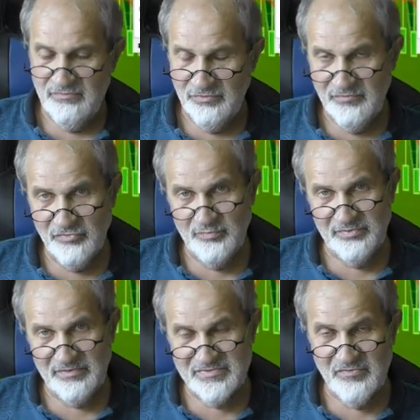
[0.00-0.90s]
у
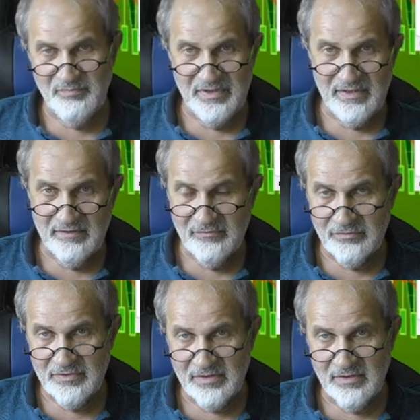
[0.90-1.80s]
Европы-то все в порядке
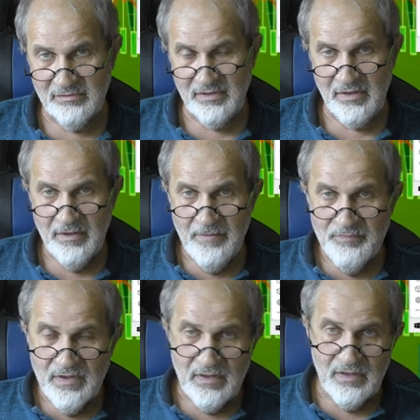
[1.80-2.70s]
вроде как, да?
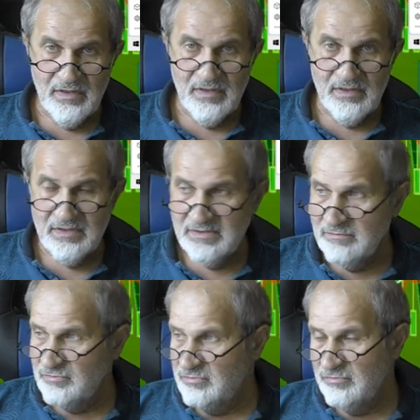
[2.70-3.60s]
А,
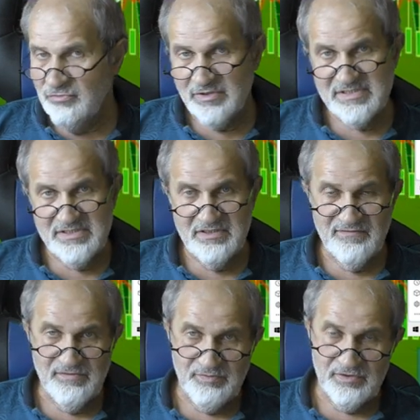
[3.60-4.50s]
у России
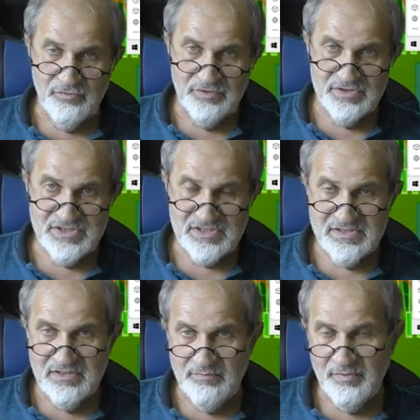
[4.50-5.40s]
нефтепродукты
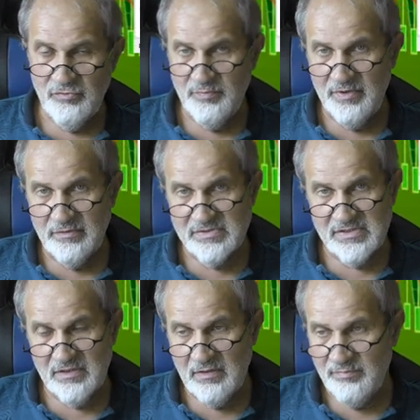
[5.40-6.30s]
сейчас не
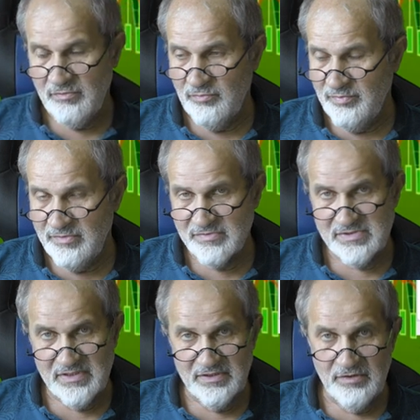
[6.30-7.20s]
покупаются, а
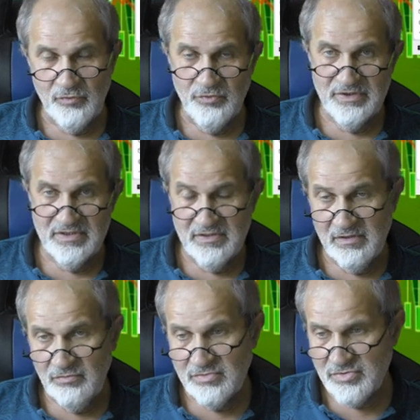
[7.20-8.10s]
покупаются они у
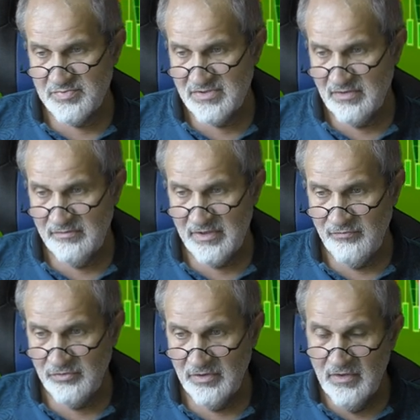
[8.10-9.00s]
Индии. Ну, собственно говоря,
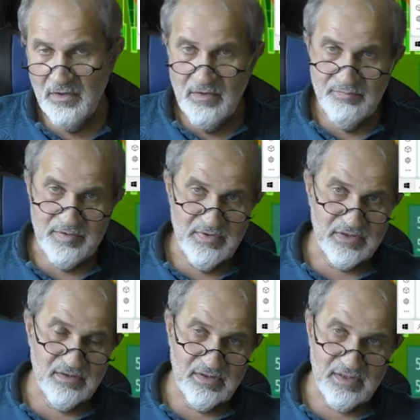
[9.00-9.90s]
вот
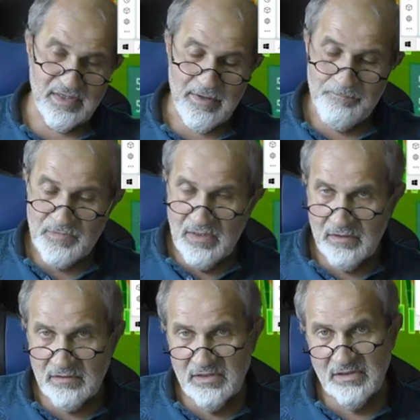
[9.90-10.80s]
примерно такая
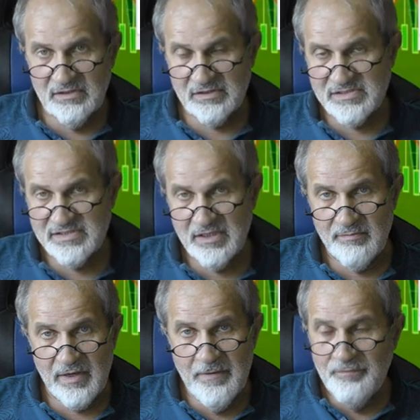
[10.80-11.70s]
нехитрая
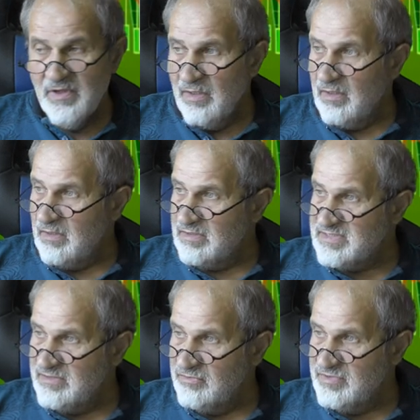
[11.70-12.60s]
схема.
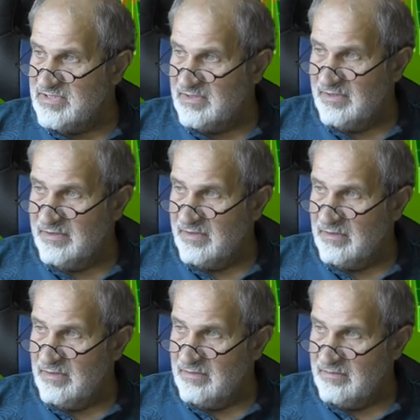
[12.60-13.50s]
С одной стороны,
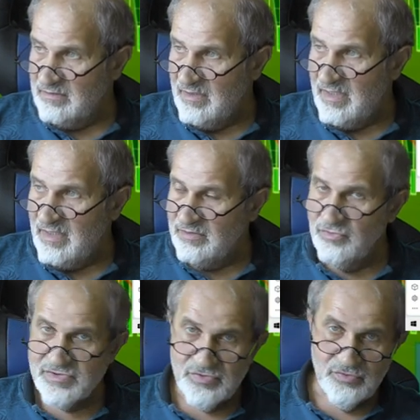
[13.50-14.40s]
да,
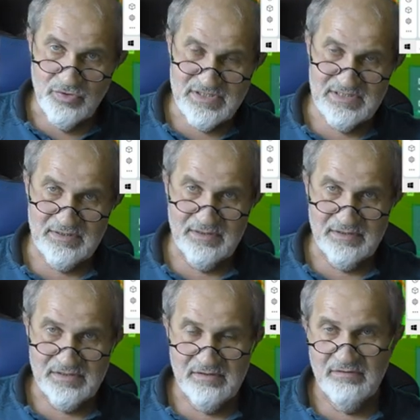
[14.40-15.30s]
но с другой
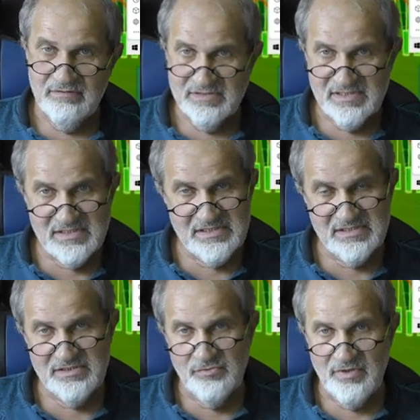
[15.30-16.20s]
стороны, Здесь
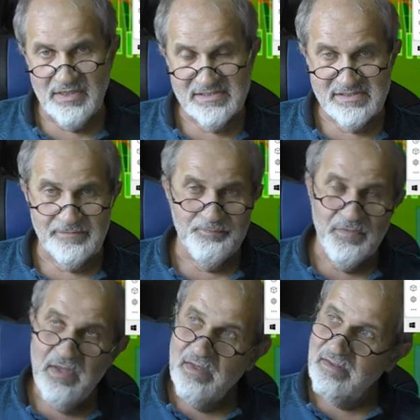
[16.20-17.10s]
есть нюансы,
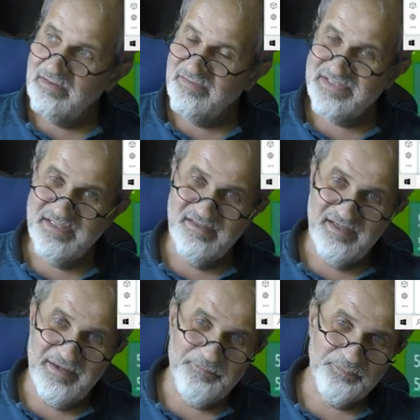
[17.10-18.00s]
э, как
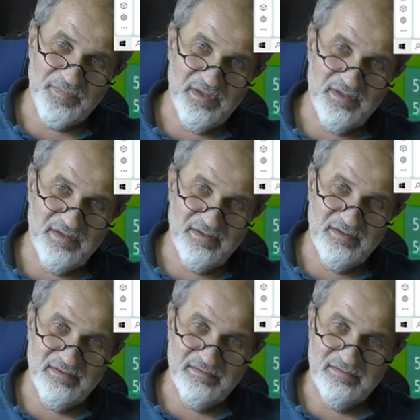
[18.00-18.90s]
всегда.
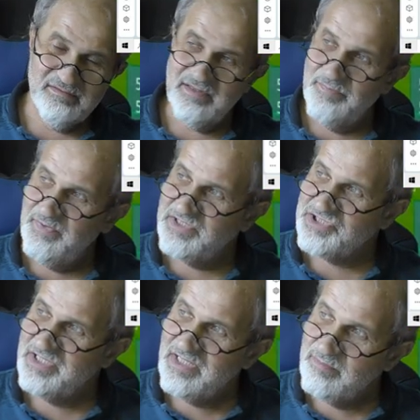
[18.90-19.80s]
Э, опять
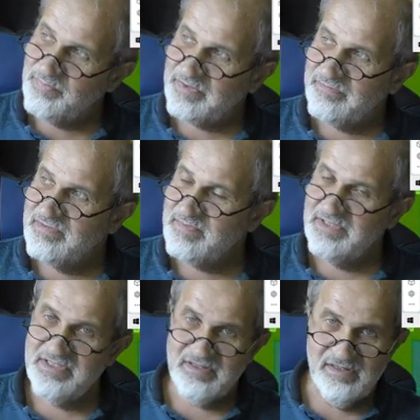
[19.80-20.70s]
же, импорт.
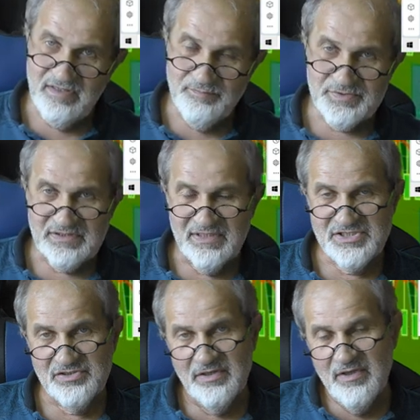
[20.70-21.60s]
Смотрите, импорт
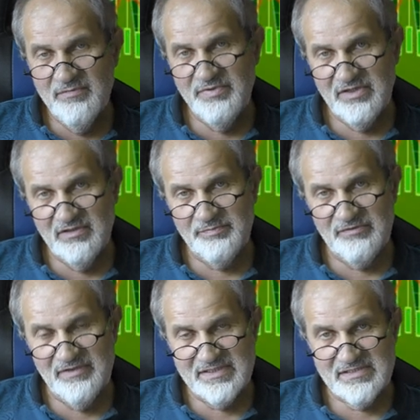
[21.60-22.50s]
начал
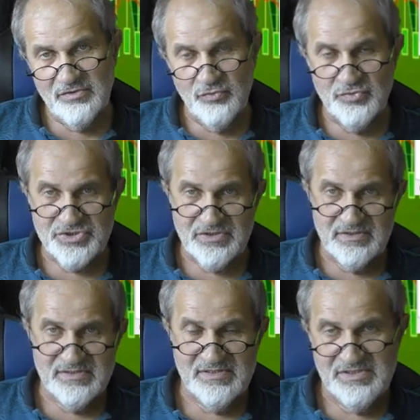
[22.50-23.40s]
перенаправляться
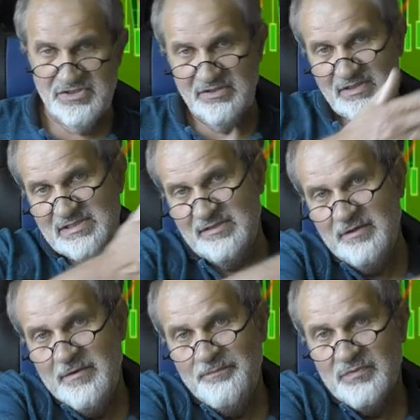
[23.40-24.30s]
тоже. Значит,
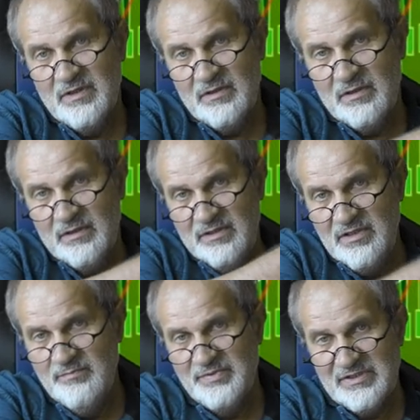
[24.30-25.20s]
если э,
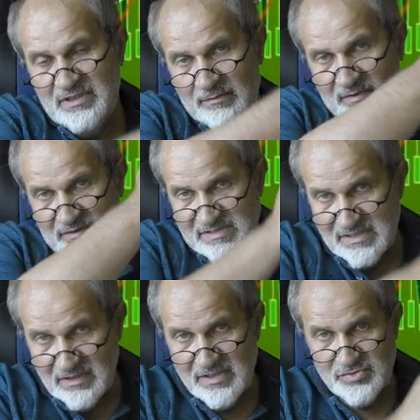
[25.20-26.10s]
импорт нам
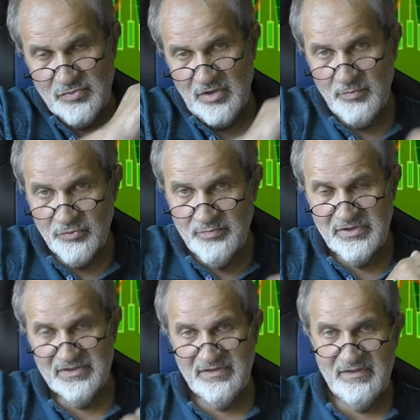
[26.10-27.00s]
сразу
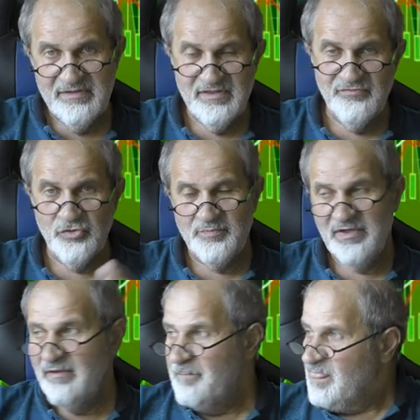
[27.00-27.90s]
обрубила Европа,